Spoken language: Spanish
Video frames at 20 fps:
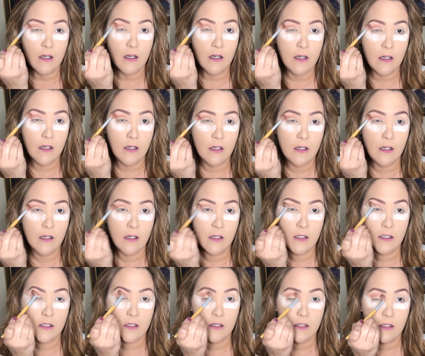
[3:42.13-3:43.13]

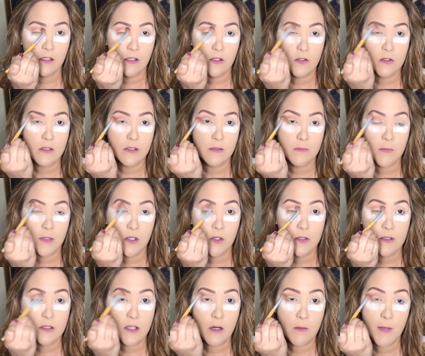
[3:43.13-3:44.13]
Ay, Dios mío.
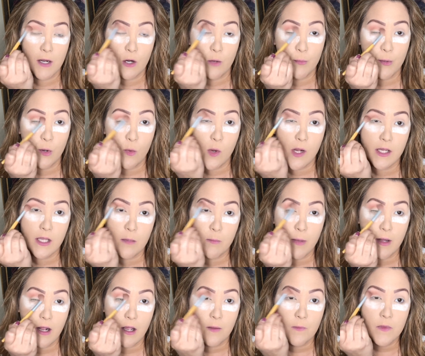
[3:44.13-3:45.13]
Este nada más lo pongo aquí
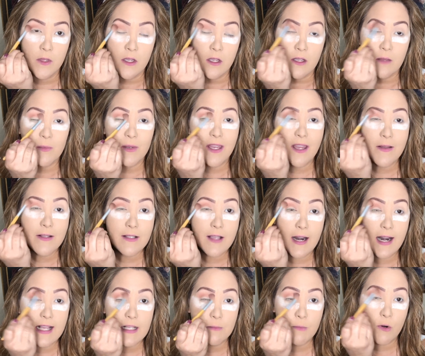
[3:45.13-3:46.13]
para... ¿Qué es
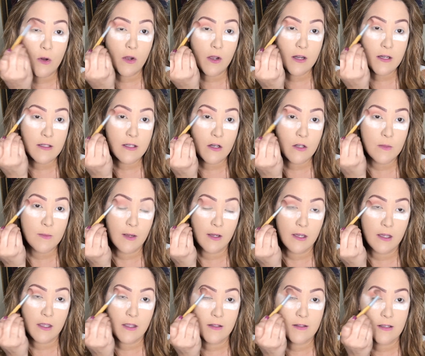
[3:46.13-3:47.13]
que las bloggers y los
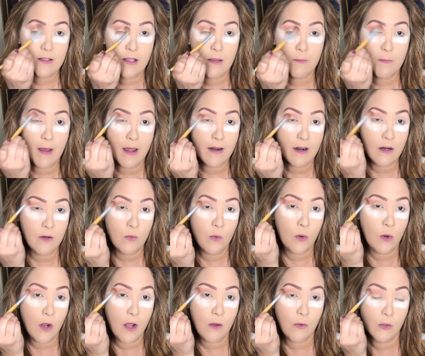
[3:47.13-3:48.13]
maquillistas embarran
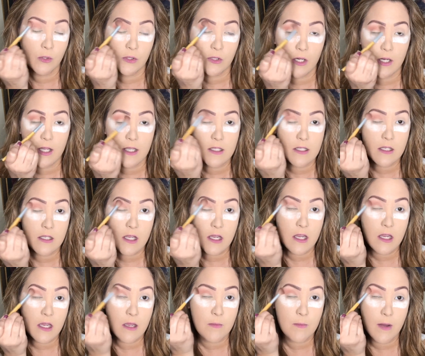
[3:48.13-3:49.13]
una a otra y
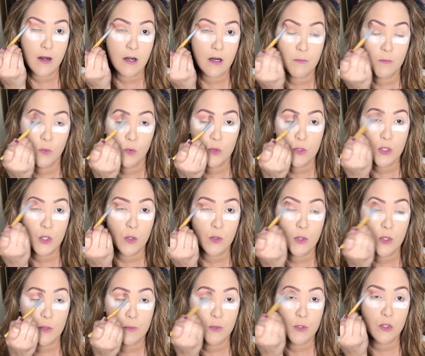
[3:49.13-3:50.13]
así? embarran mucho.
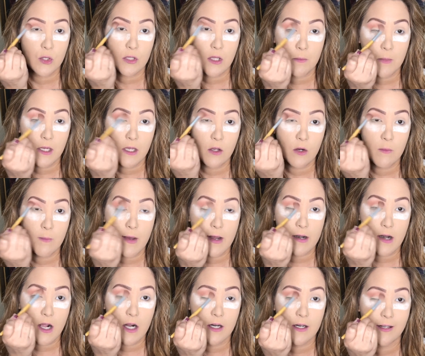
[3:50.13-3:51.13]
Entonces, pues yo también quiero
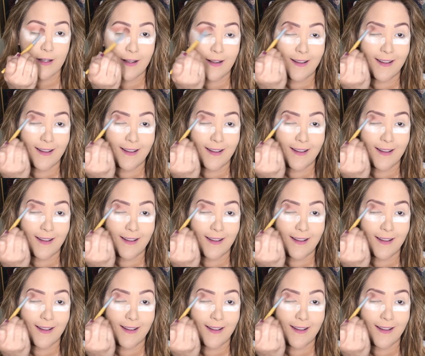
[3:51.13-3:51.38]
embarrar.